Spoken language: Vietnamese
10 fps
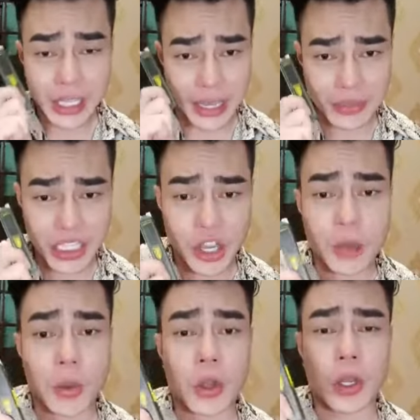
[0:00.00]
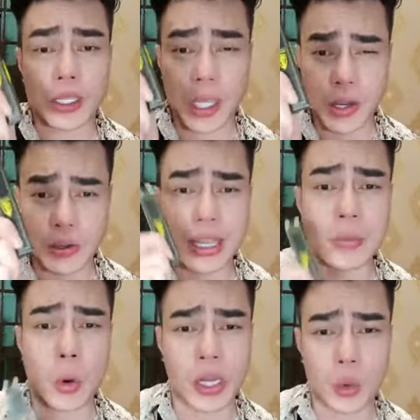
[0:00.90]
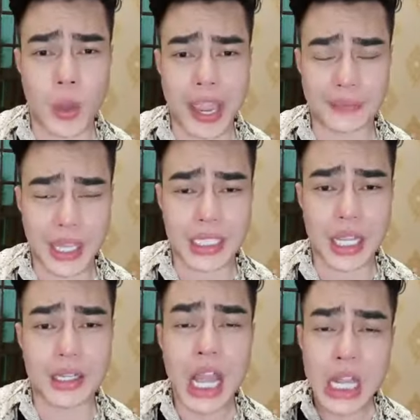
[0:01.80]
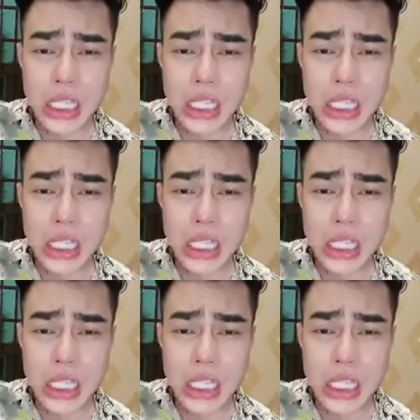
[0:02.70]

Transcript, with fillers: thì em sẽ cho mọi người thử cái mùi này của em thiệt sự